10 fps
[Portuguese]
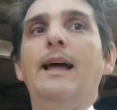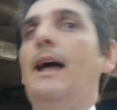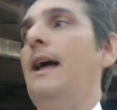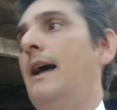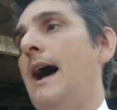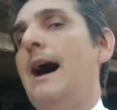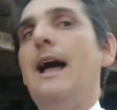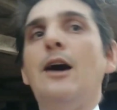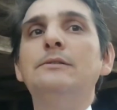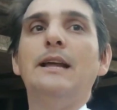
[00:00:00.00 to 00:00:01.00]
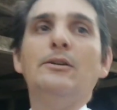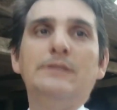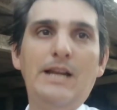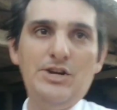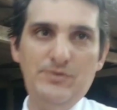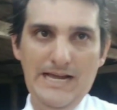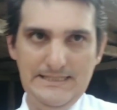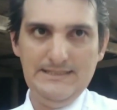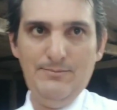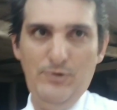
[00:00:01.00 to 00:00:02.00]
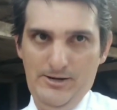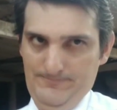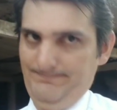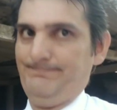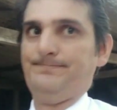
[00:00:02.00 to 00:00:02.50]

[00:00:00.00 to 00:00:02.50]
é, é, o, é o trecho lá de Samuel.